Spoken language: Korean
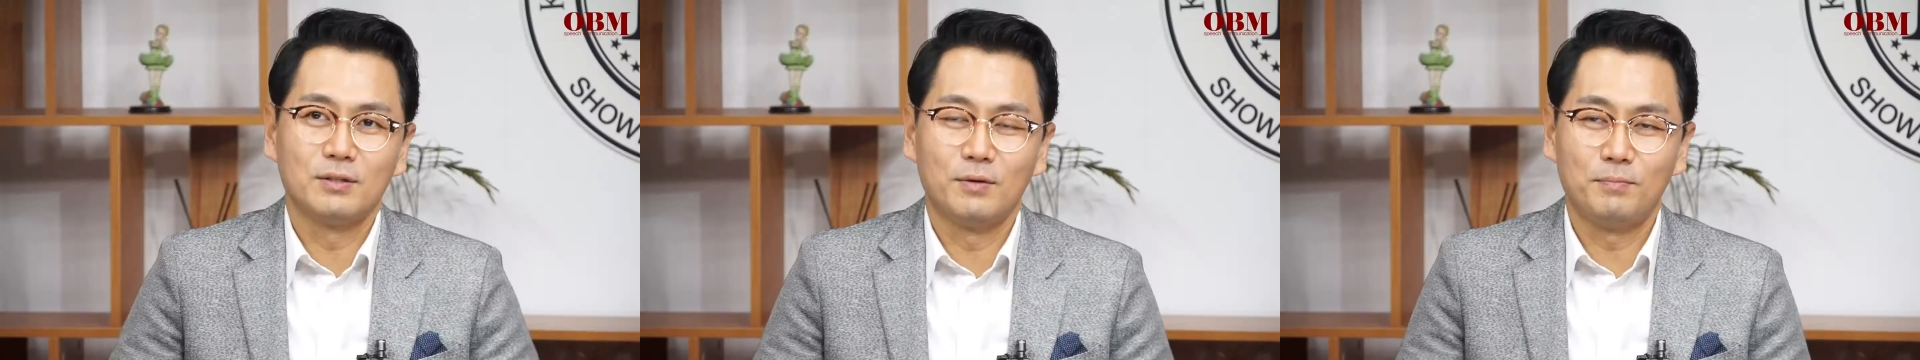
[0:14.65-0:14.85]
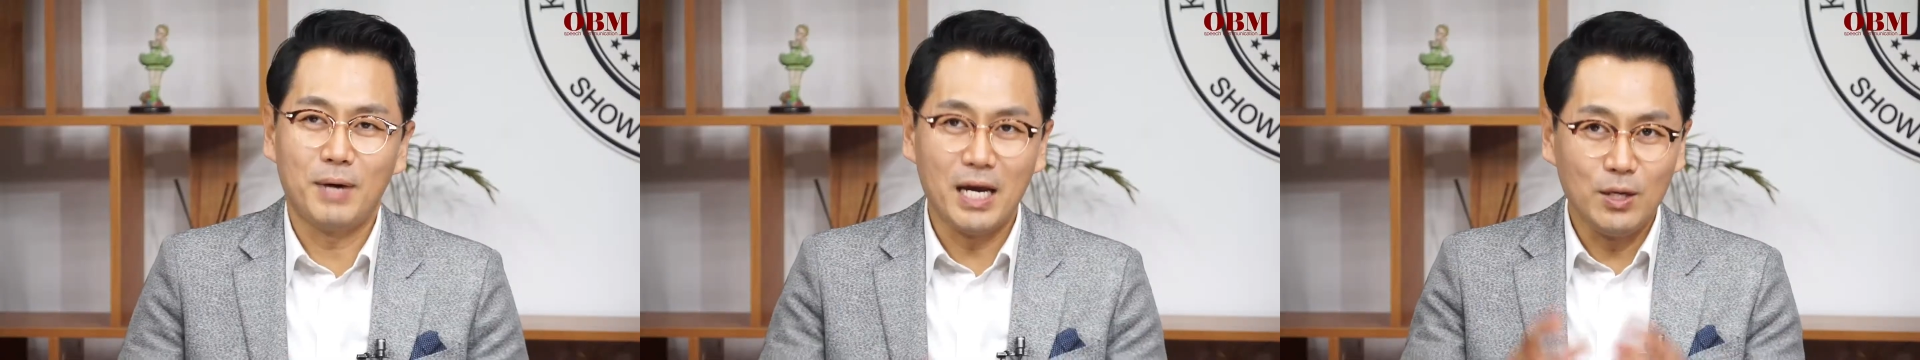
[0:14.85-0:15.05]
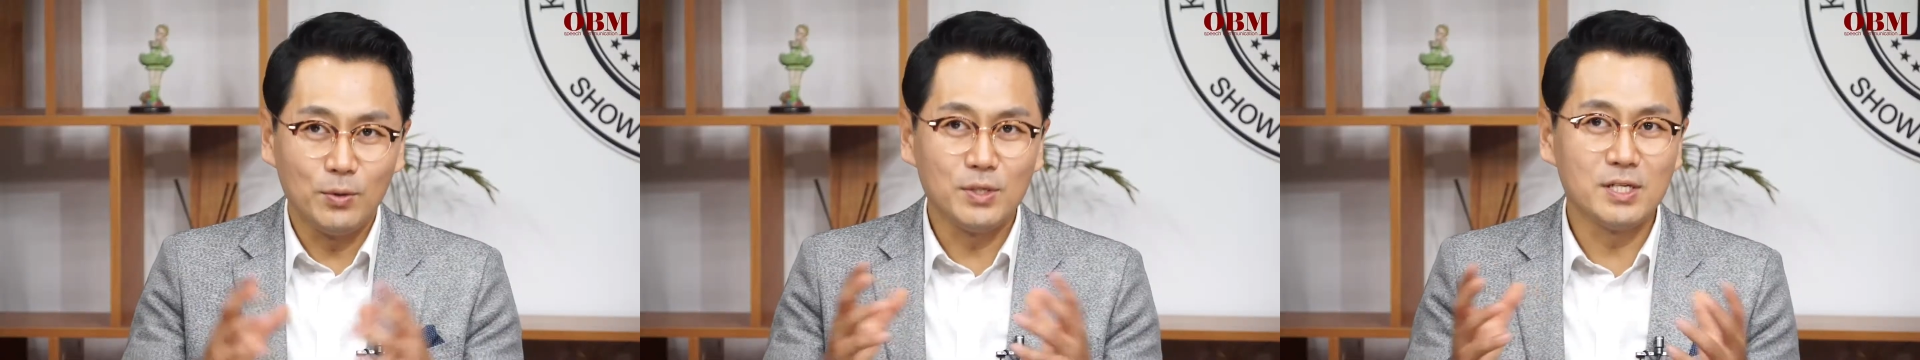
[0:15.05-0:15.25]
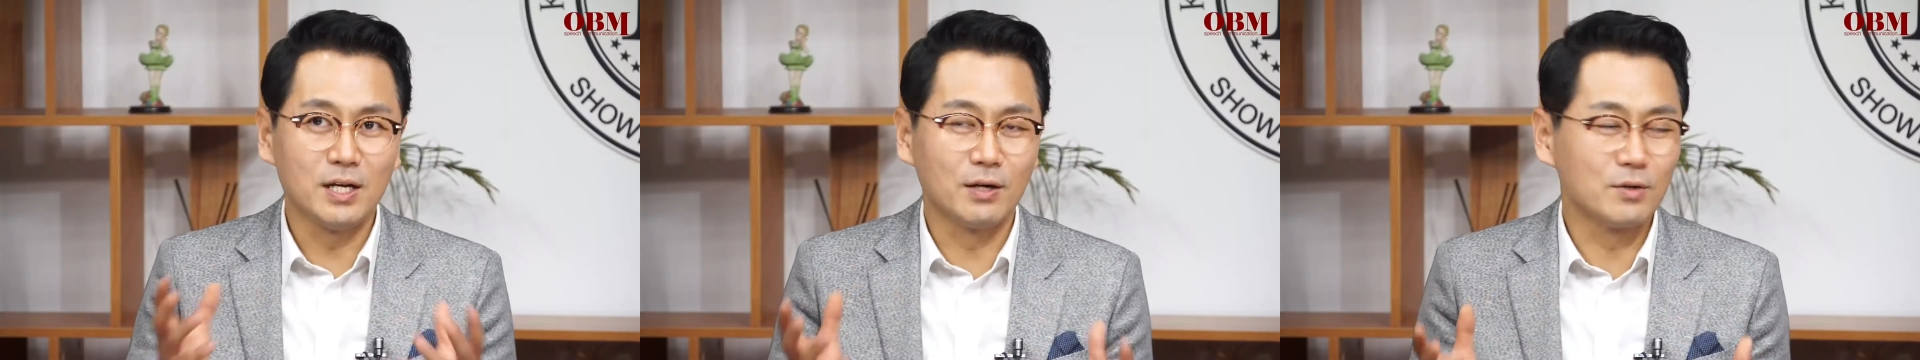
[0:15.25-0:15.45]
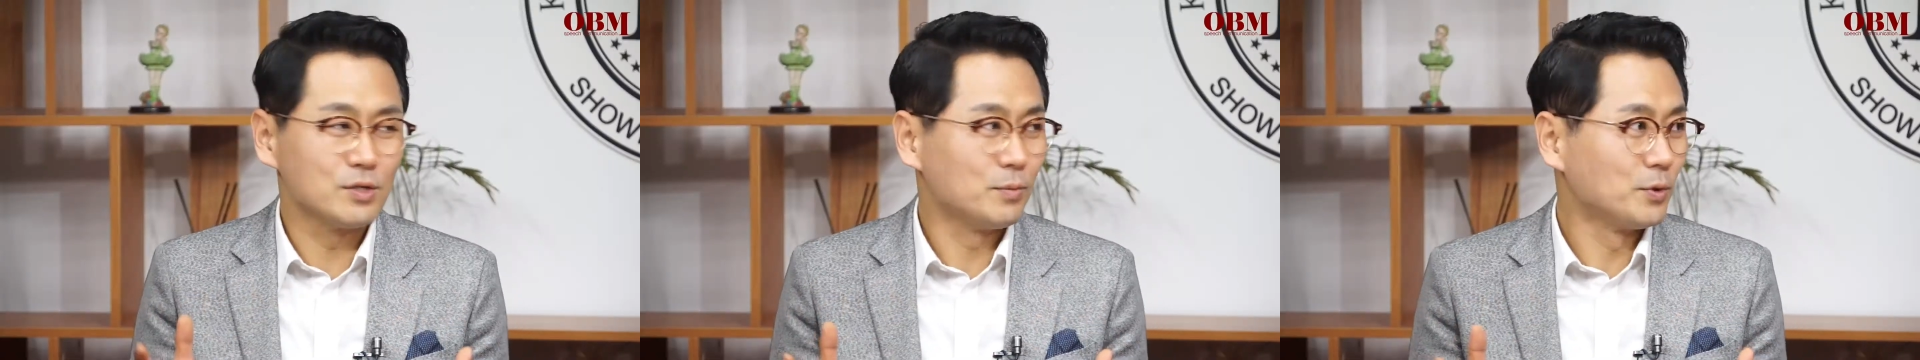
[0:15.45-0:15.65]

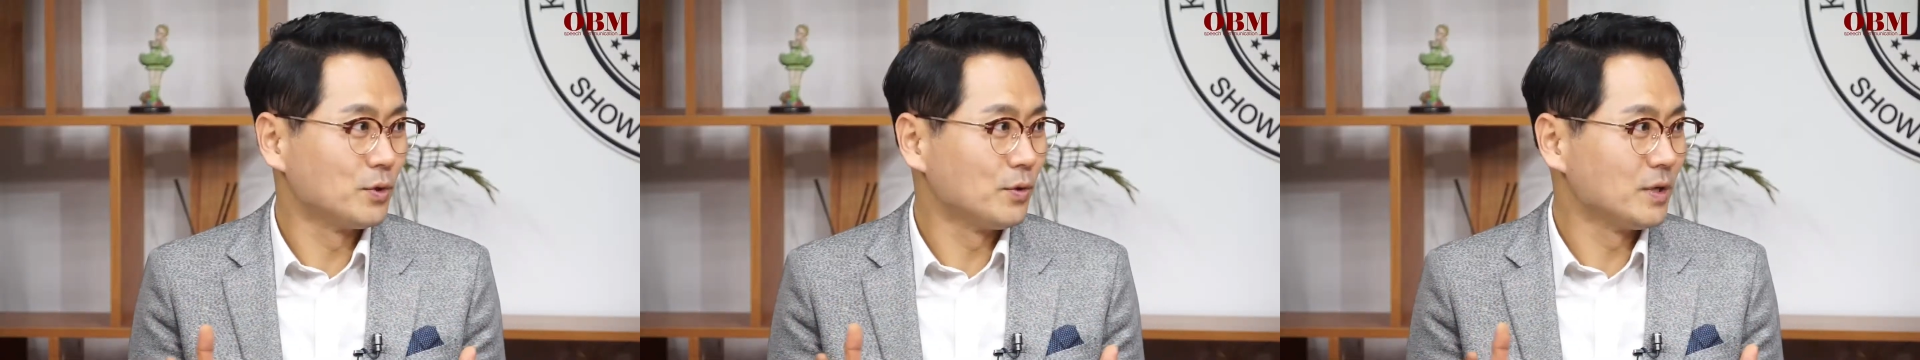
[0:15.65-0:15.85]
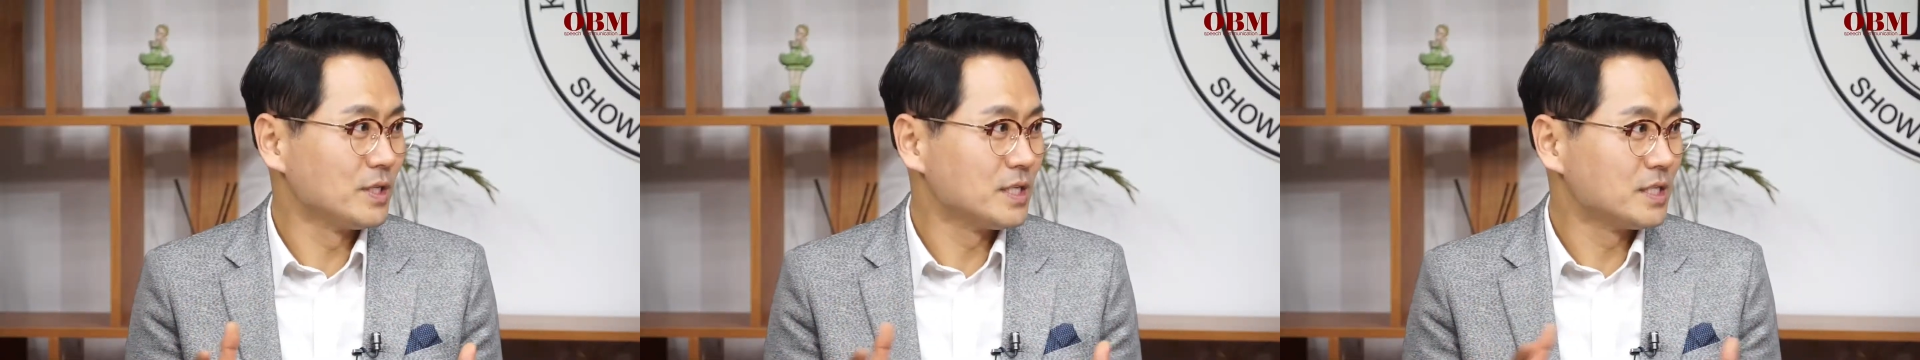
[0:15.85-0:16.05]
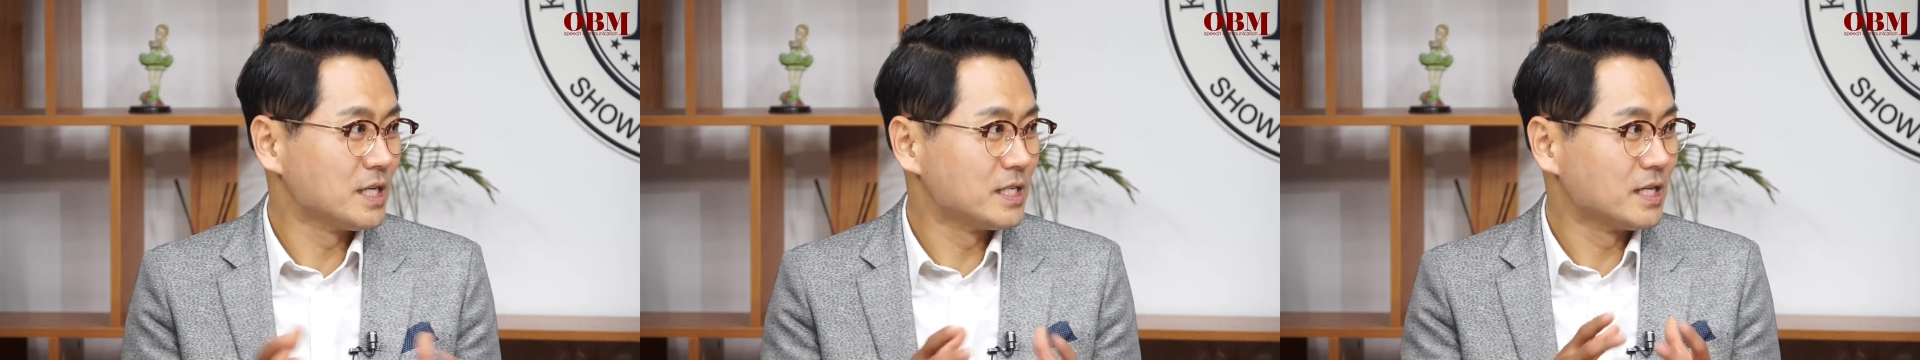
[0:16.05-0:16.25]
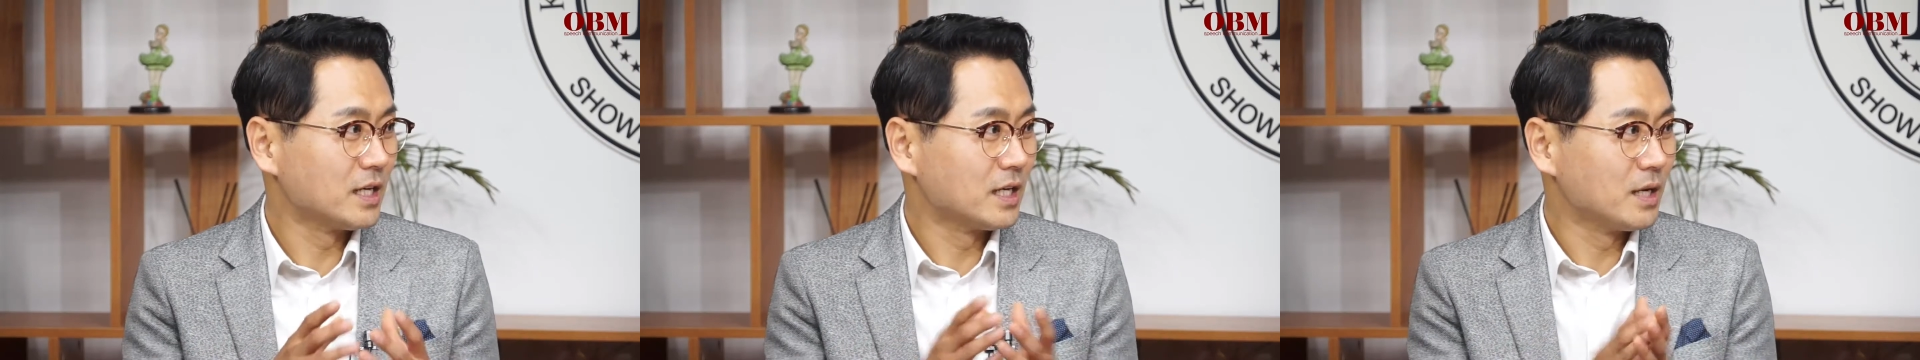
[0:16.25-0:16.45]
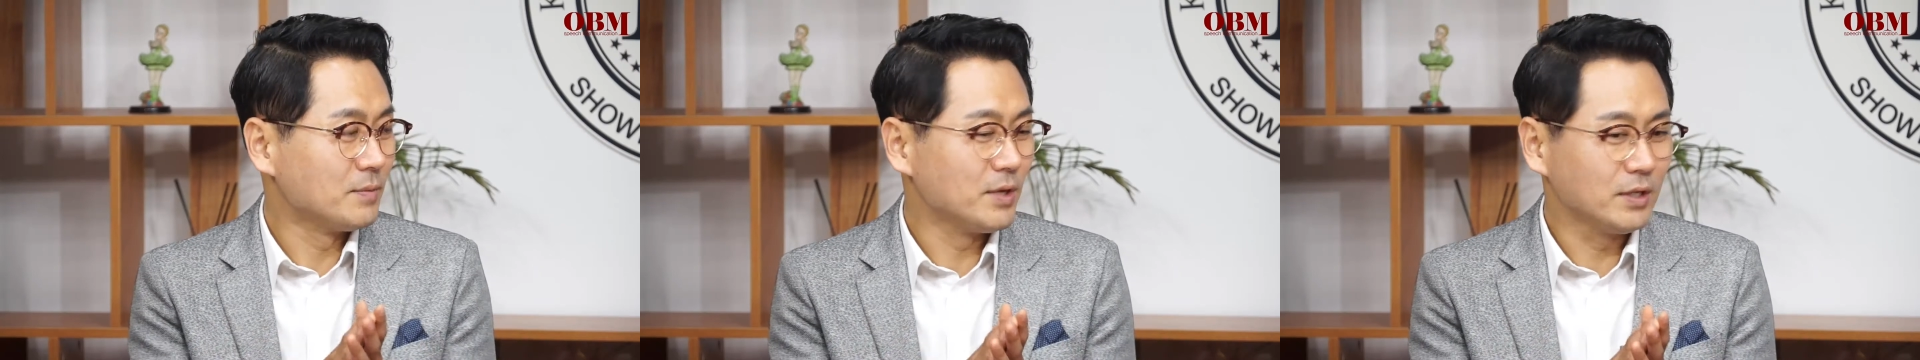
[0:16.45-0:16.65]
파일럿이라 그러죠. 보통 이제
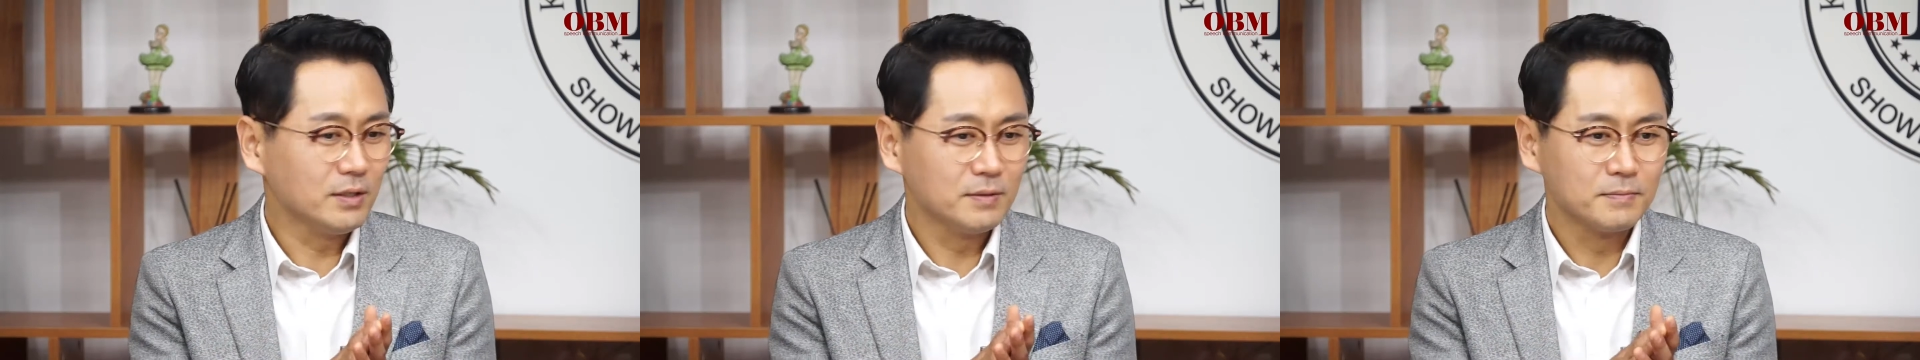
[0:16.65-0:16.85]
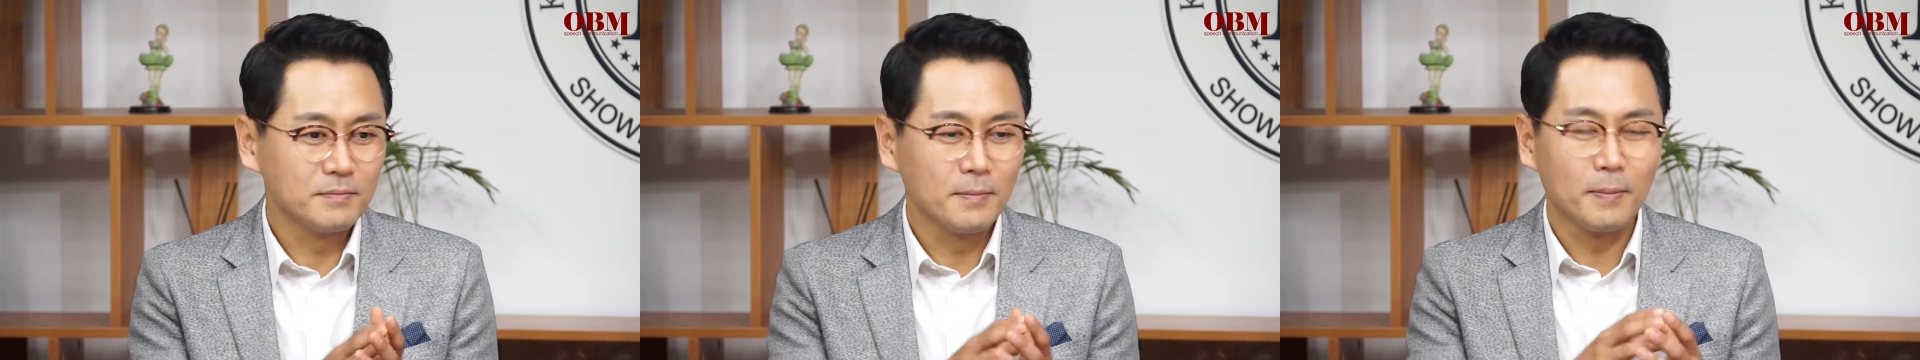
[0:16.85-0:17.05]
제작을 하면